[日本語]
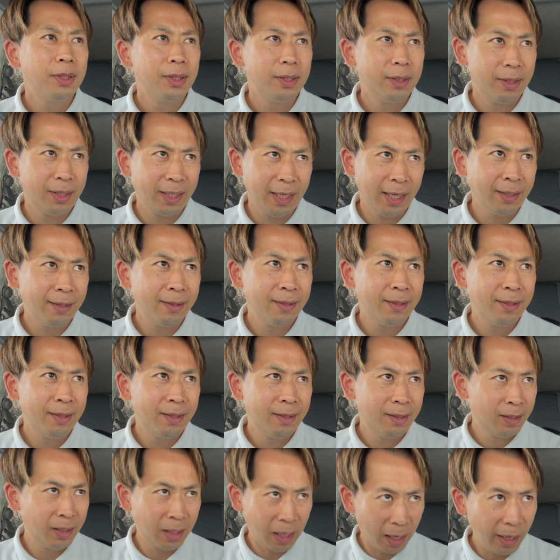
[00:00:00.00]
絶
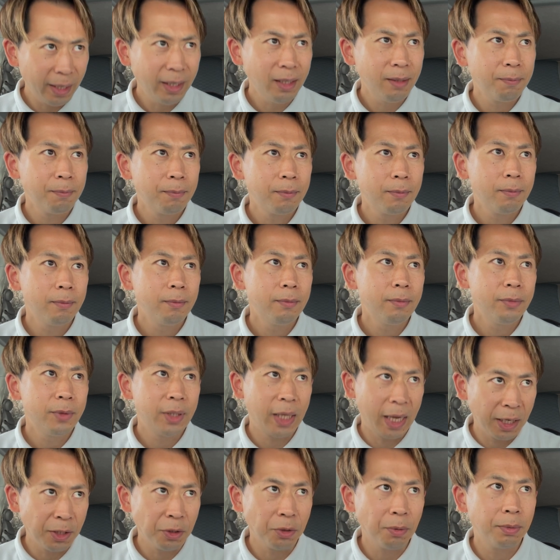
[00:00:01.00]
対
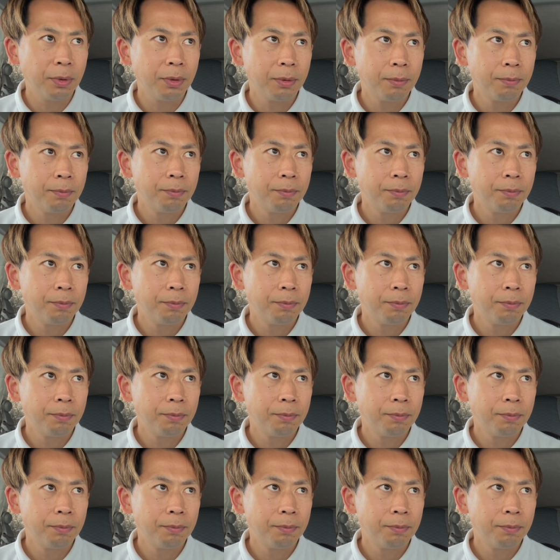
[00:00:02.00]
大丈夫。